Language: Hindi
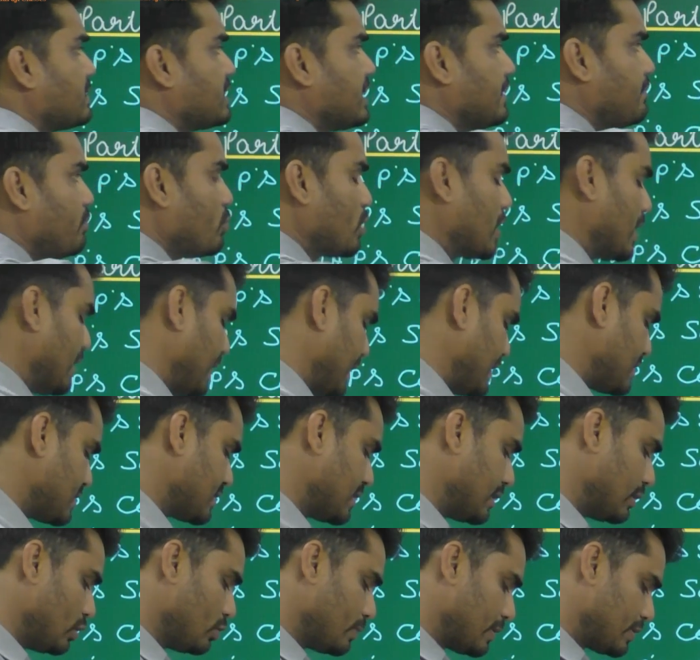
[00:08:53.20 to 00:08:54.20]
में से पूरा लेस
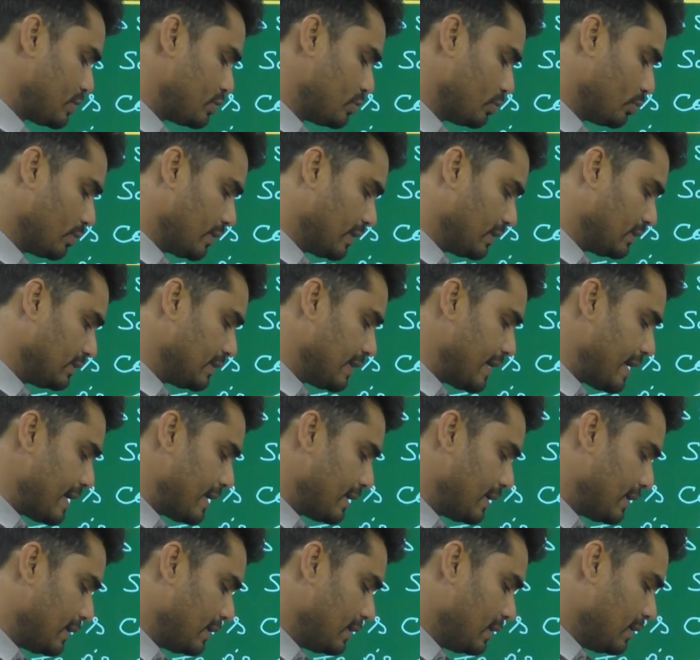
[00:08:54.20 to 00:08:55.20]
कर लो बच्चों तो कितना
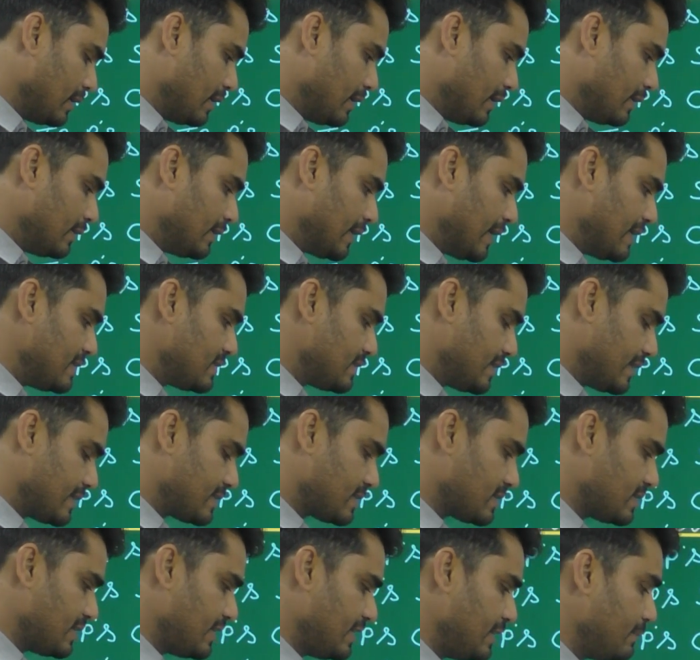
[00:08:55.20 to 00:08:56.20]
आएगा
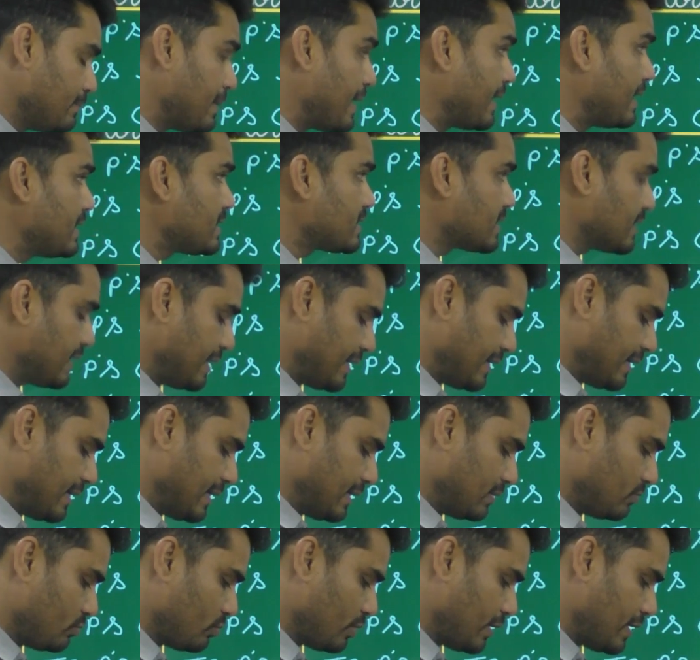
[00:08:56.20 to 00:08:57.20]
960 माइनस
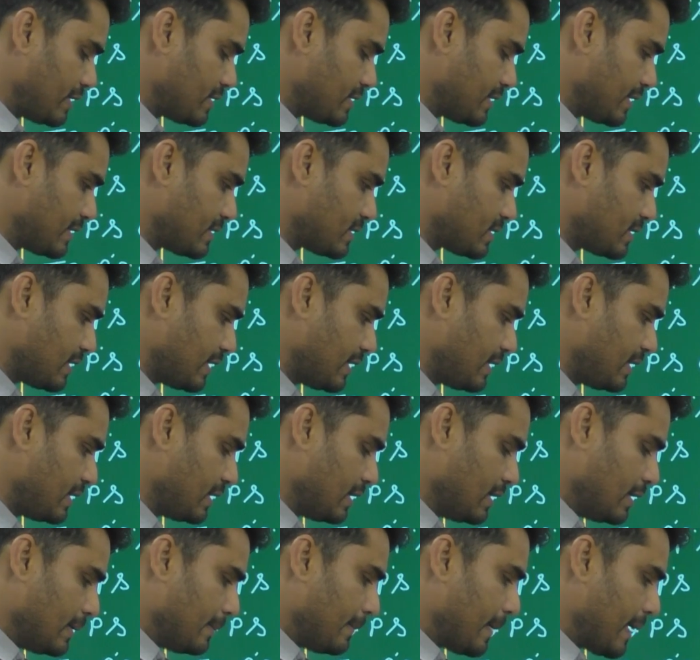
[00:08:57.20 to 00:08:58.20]
करेंगे
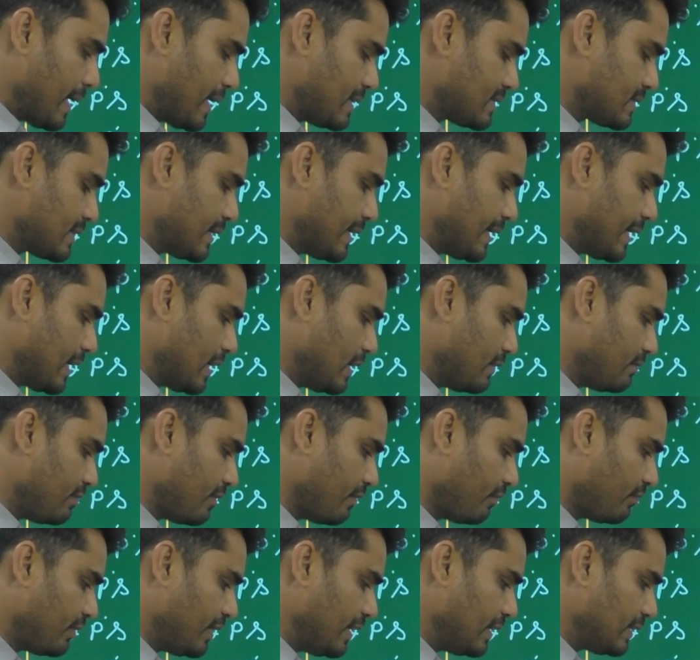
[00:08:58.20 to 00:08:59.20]
360 माइनस करेंगे
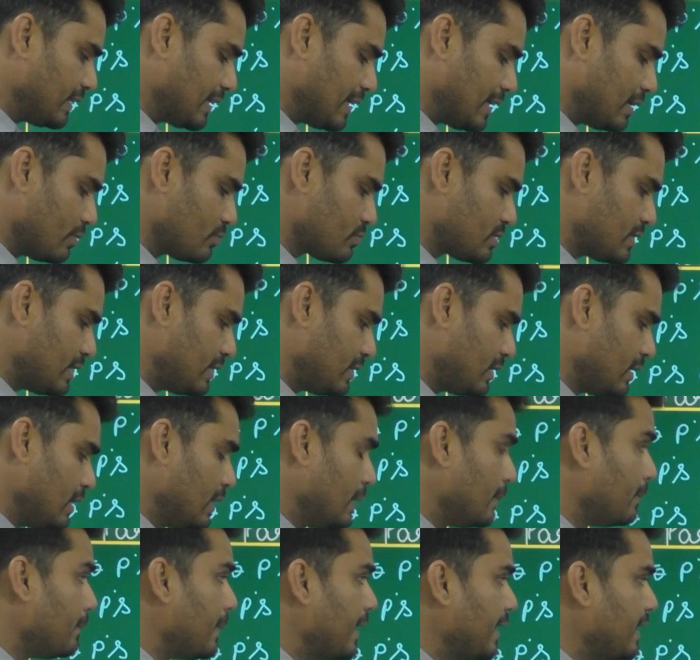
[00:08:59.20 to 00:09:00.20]
50,000
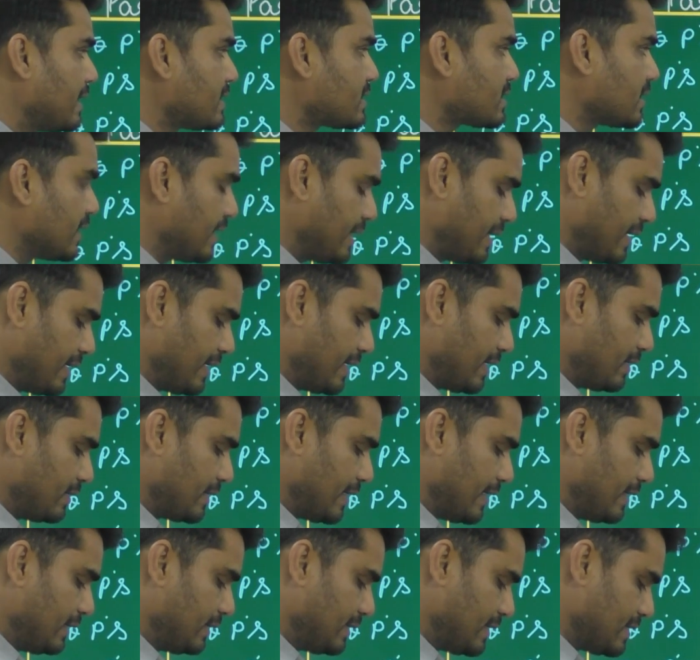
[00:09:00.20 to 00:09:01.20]
माइनस करेंगे
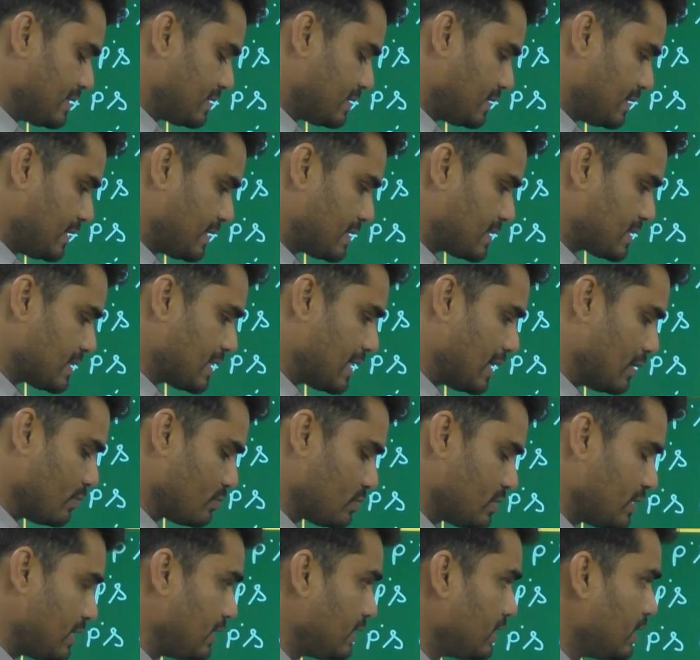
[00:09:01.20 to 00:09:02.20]

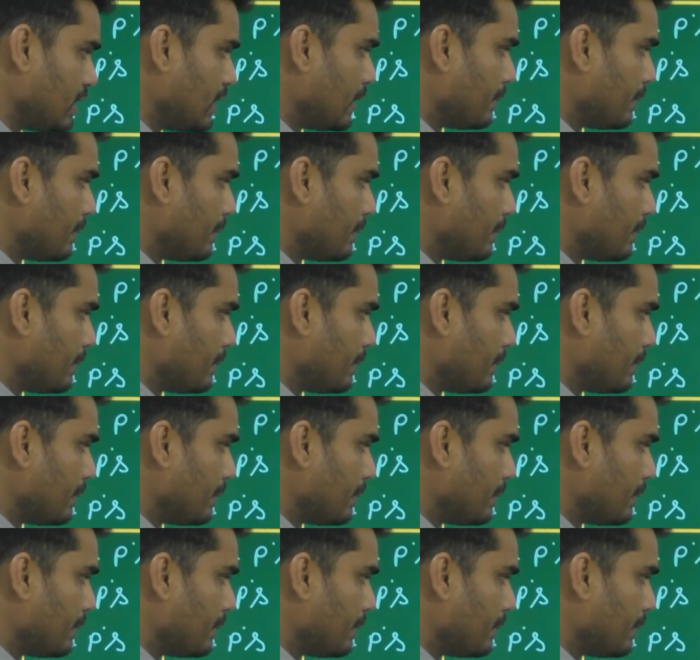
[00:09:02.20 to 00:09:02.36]
96,000